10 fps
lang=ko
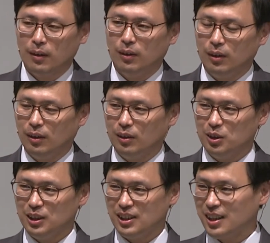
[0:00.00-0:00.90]
어,
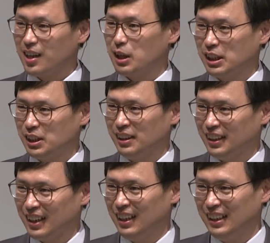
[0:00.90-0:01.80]
신학
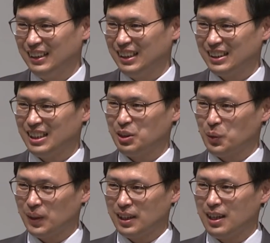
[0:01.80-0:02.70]
강좌니까 신학
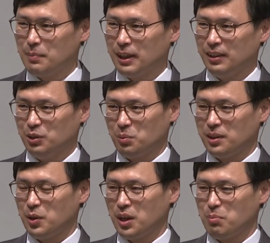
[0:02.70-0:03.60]
용어를 하나만 좀
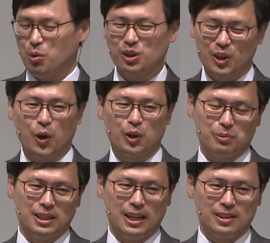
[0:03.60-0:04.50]
사용해 뭐 그렇게
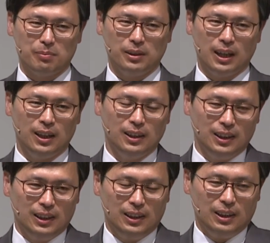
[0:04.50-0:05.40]
어렵진 않습니다.
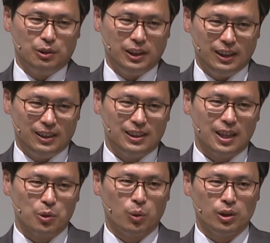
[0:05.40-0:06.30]
우리
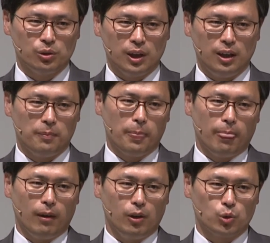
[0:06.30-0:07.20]
신학 용어 중에
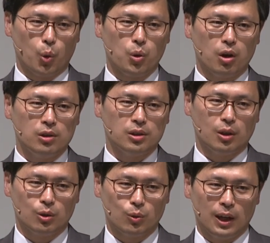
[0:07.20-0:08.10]
어,
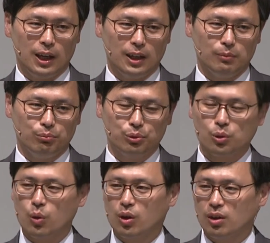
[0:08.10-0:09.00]
조건성과
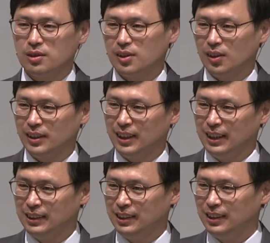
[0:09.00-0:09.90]

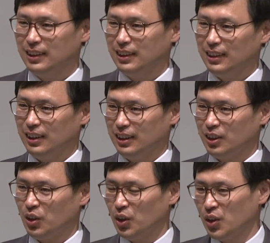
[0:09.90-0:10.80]
무조건성이라는 아,
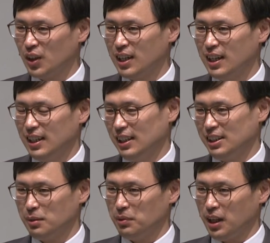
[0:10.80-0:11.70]
그런 언어가
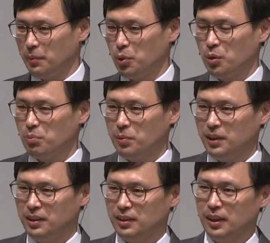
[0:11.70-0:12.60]
있습니다. 표현법이
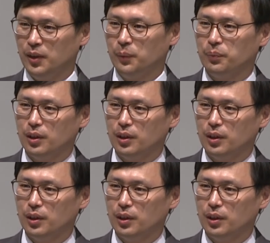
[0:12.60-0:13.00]
있는데요.